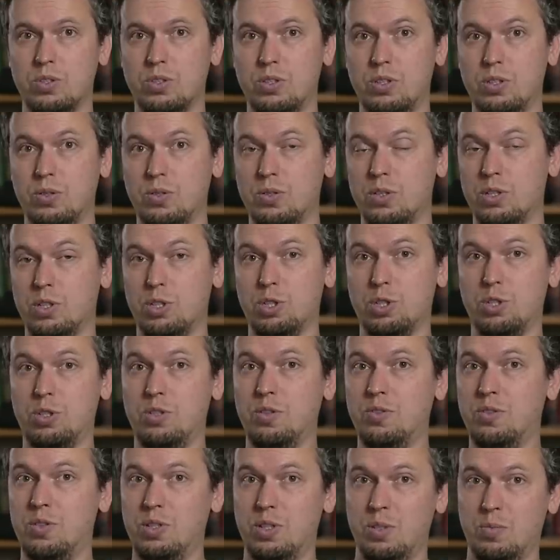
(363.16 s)
сделать аж
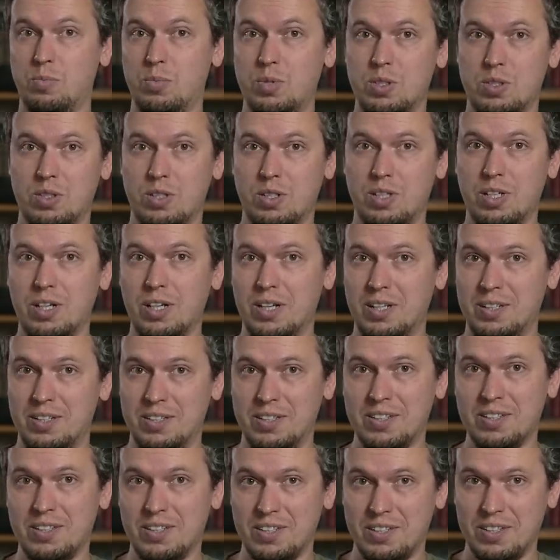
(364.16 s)
две
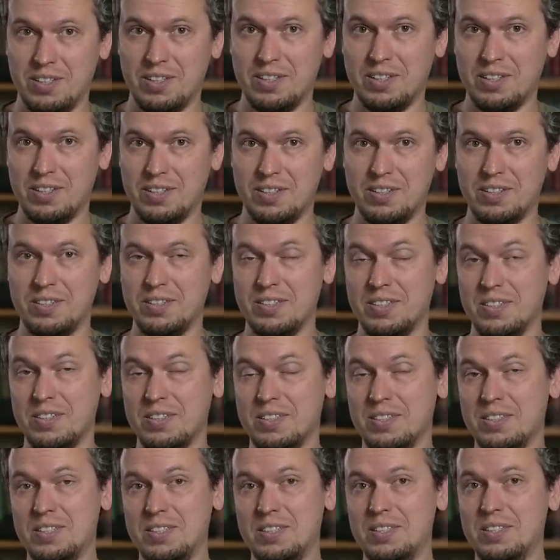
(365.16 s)
беззеркальные
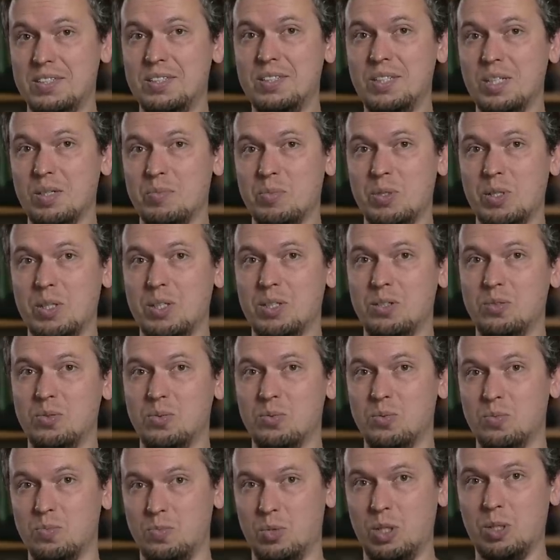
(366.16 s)
э, системы,
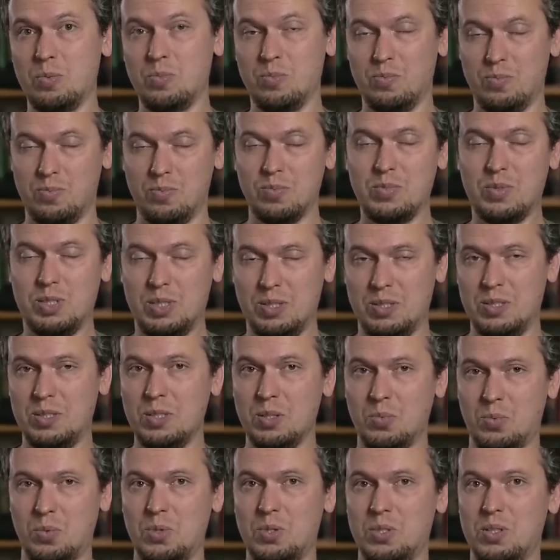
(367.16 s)
одну прям
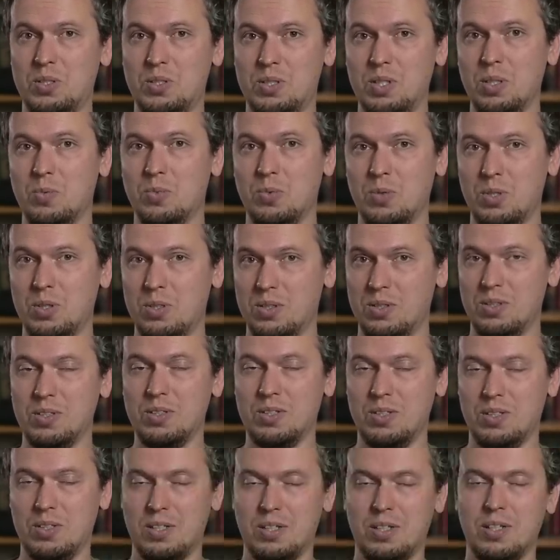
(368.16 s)
систему-систему
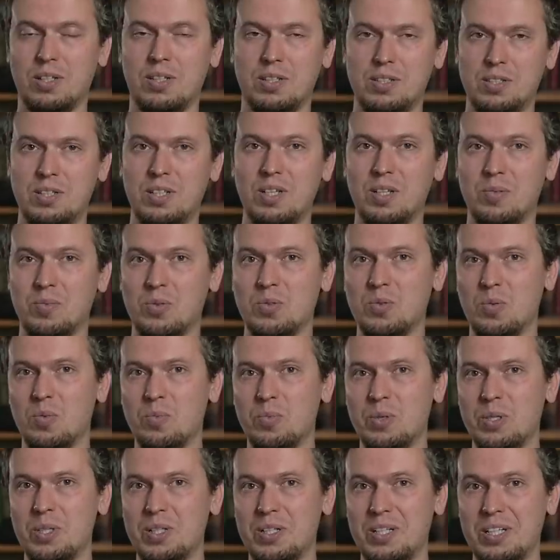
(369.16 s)
на отдельном новом
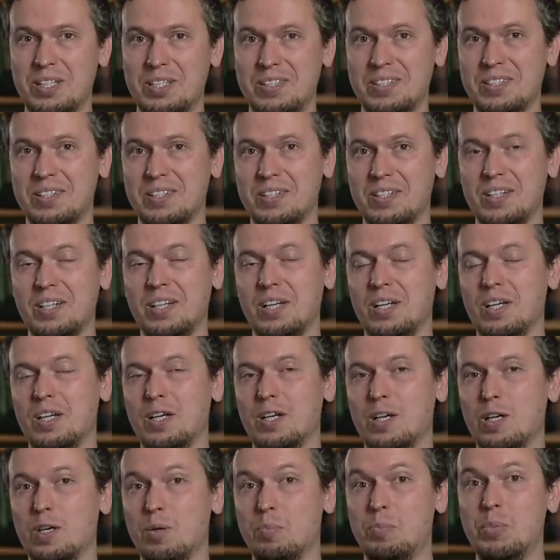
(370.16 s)
байонете
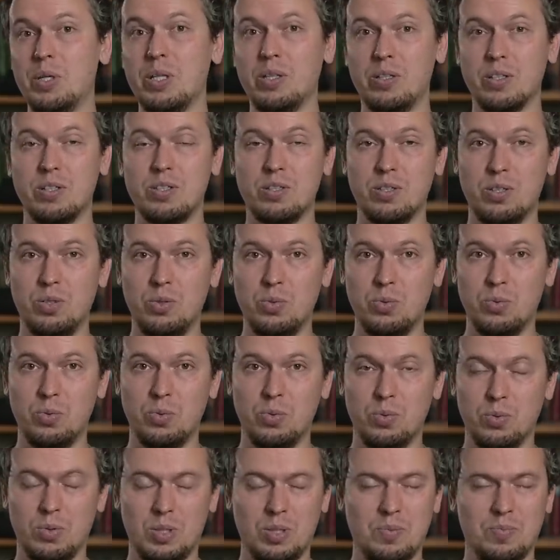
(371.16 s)
э, Pentax Q,
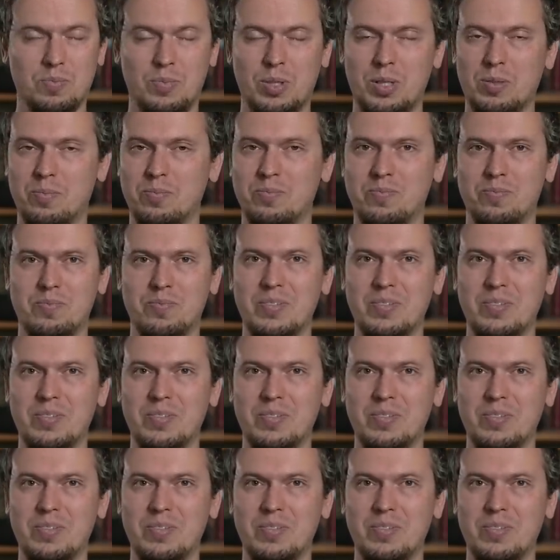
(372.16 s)
ну там прям